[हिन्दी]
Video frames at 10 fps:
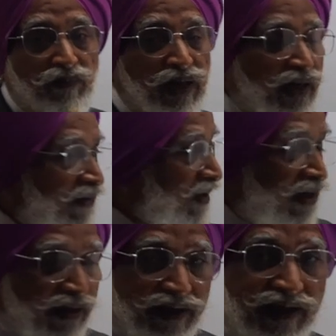
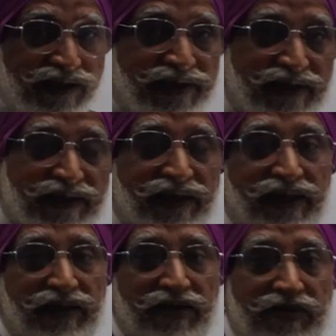मैं रियल स्टेट के
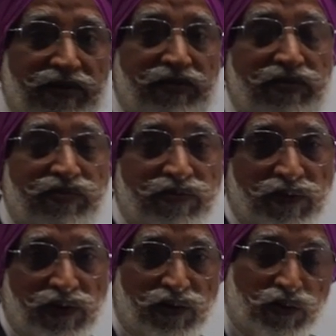
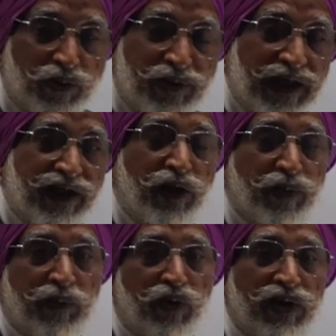सब्जेक्ट के
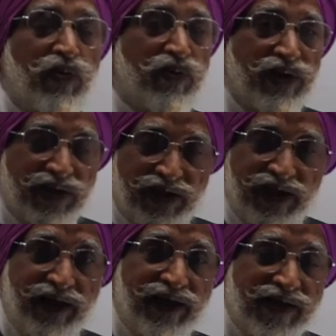ऊपर बोलता हूँ
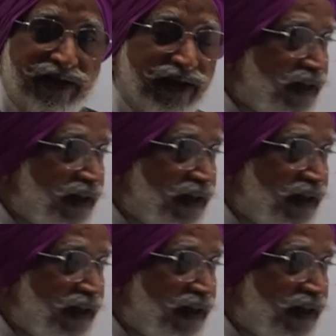इसलिए रियल स्टेट